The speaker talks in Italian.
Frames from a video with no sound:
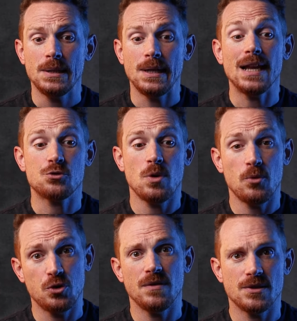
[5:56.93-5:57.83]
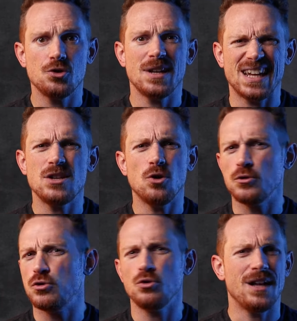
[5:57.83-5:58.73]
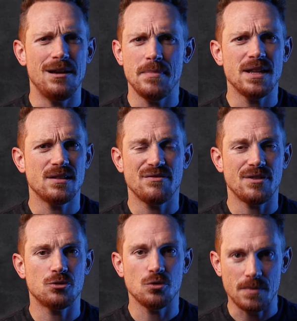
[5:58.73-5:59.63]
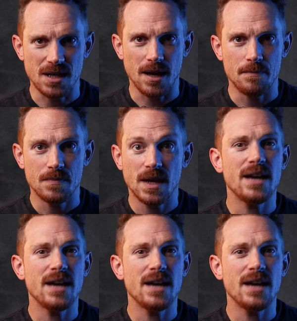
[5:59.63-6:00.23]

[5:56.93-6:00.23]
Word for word: La sua motivazione, che io ho totalmente realmente fatto mia